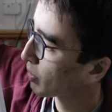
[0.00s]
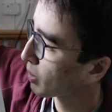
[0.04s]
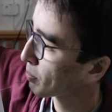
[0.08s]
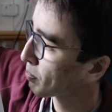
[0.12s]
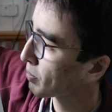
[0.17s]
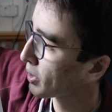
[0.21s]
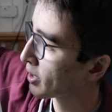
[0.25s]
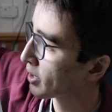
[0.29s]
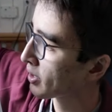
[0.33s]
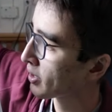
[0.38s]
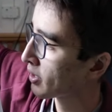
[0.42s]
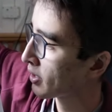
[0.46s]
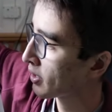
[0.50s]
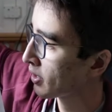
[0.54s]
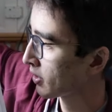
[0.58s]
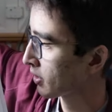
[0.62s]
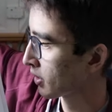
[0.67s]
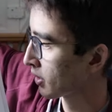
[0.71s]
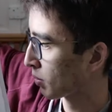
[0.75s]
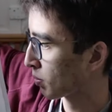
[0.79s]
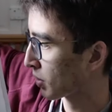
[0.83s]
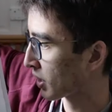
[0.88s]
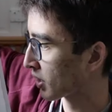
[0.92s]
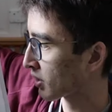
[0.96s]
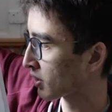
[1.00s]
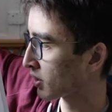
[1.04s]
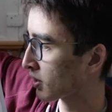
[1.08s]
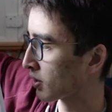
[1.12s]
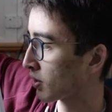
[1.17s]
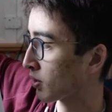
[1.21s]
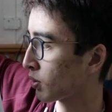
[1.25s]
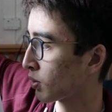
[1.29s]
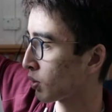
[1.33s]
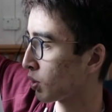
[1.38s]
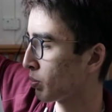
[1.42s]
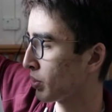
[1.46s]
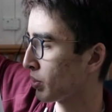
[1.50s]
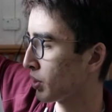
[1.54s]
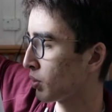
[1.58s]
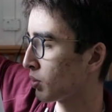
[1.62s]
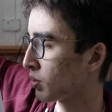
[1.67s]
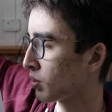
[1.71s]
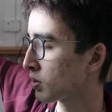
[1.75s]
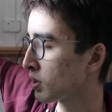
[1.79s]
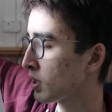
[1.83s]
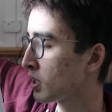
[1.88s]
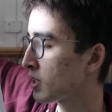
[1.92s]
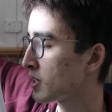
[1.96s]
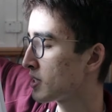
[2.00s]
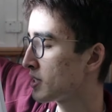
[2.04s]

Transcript: Papa, Québec, Romeo,